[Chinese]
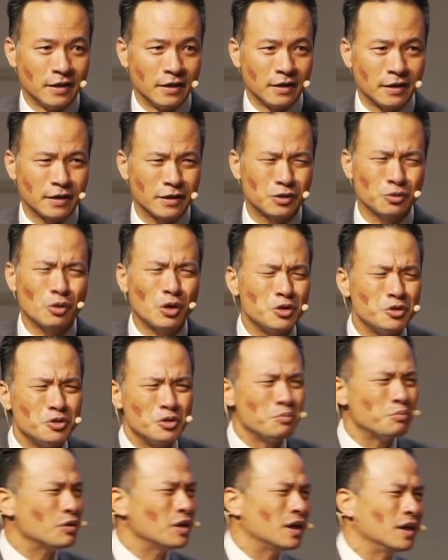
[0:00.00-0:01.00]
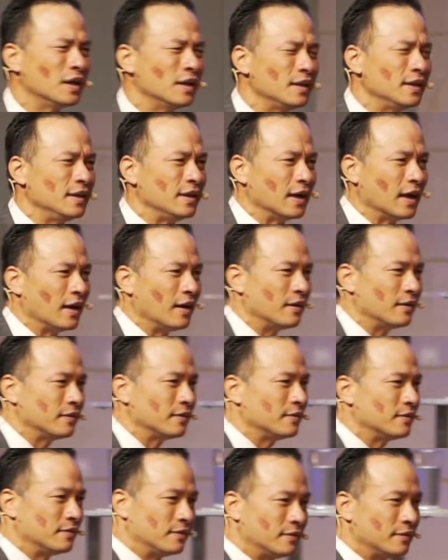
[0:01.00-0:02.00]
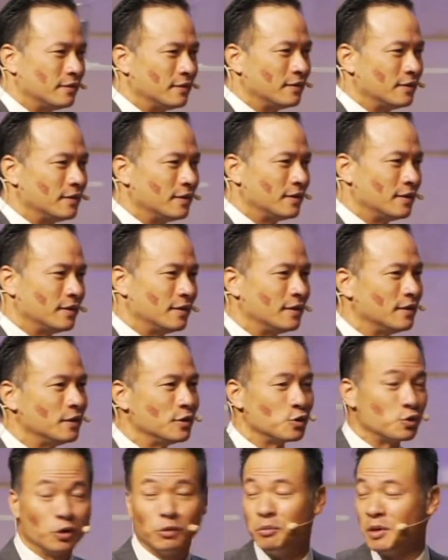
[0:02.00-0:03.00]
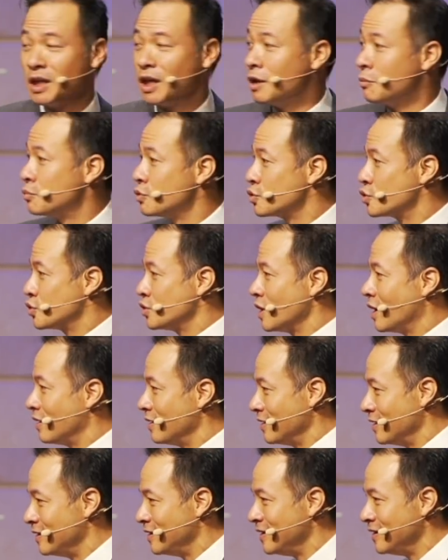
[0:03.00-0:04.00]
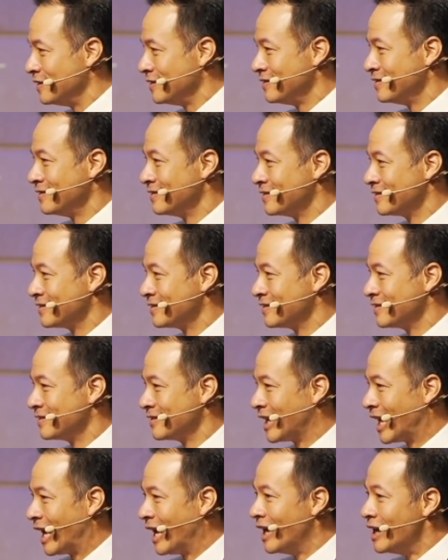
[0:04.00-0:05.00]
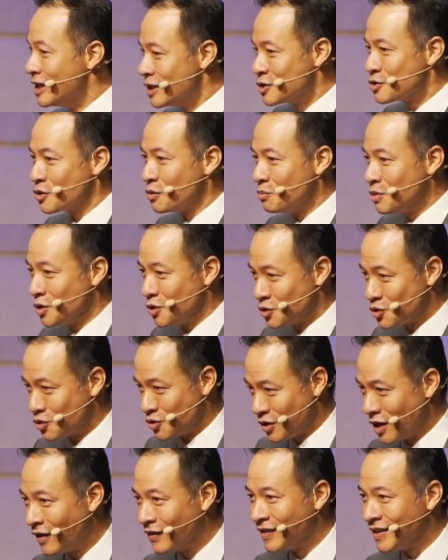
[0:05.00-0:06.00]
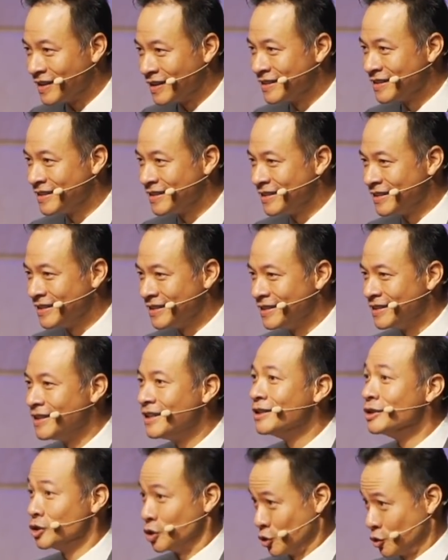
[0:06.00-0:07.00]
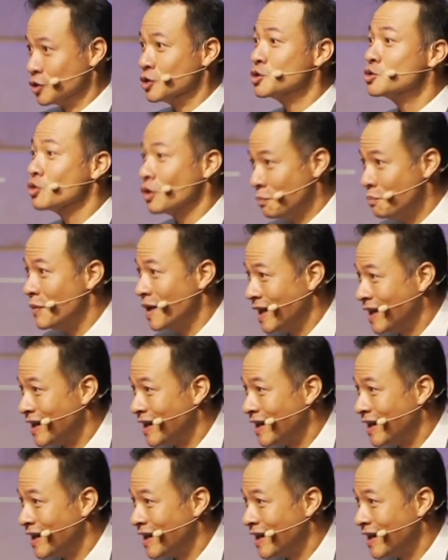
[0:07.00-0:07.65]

可是完全不合理呀。遵命也不需要合理，遵命需要的就是遵命。